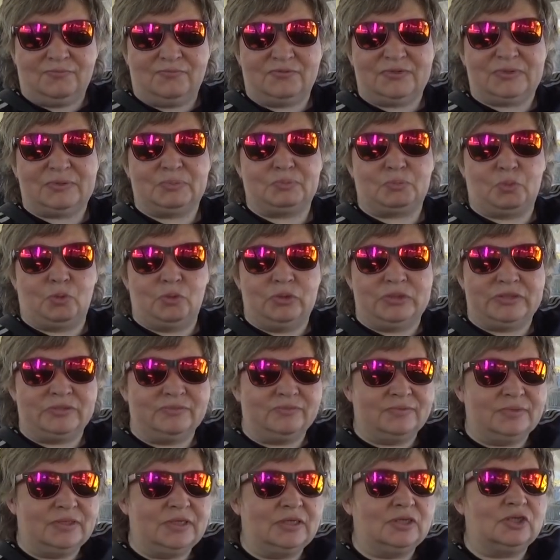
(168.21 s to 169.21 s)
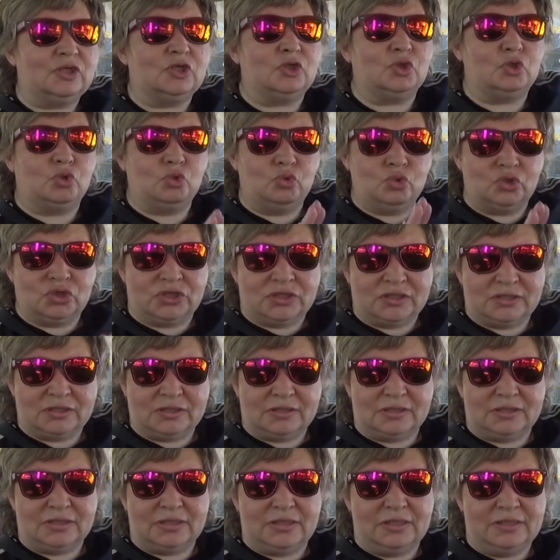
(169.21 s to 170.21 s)
в использовании. Это тоже
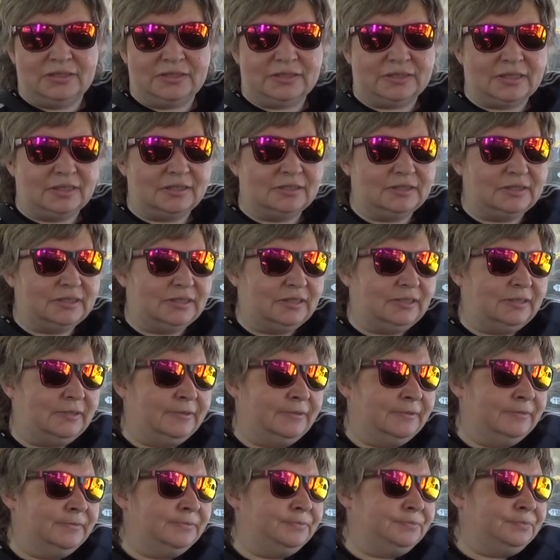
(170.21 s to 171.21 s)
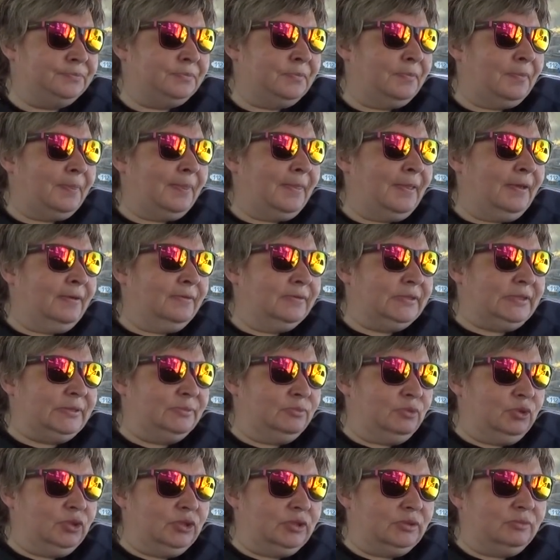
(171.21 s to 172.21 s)
социализация.
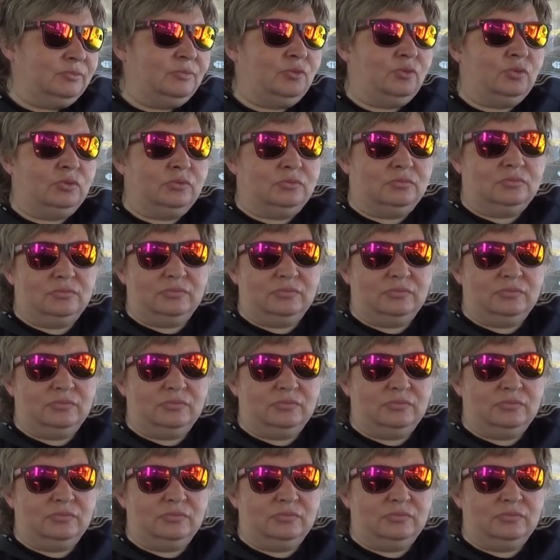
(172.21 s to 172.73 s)
Всему этому